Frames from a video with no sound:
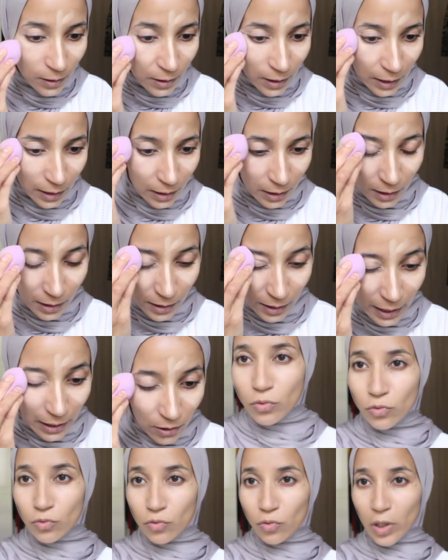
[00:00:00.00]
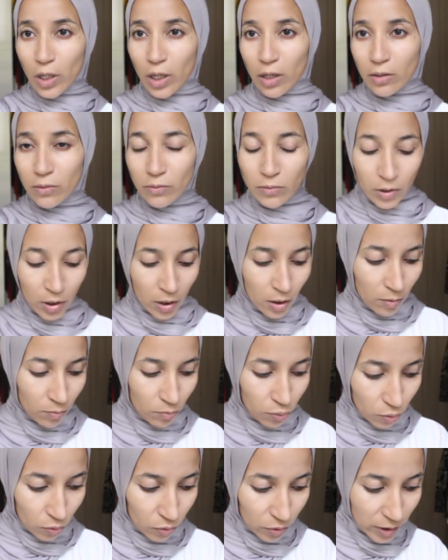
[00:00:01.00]
Tac, tac, voilà.
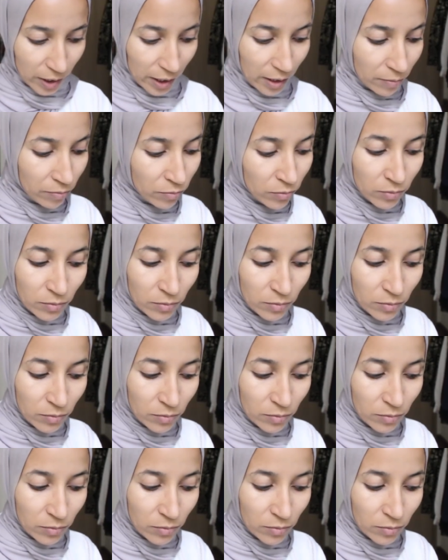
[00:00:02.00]
Pour le teint,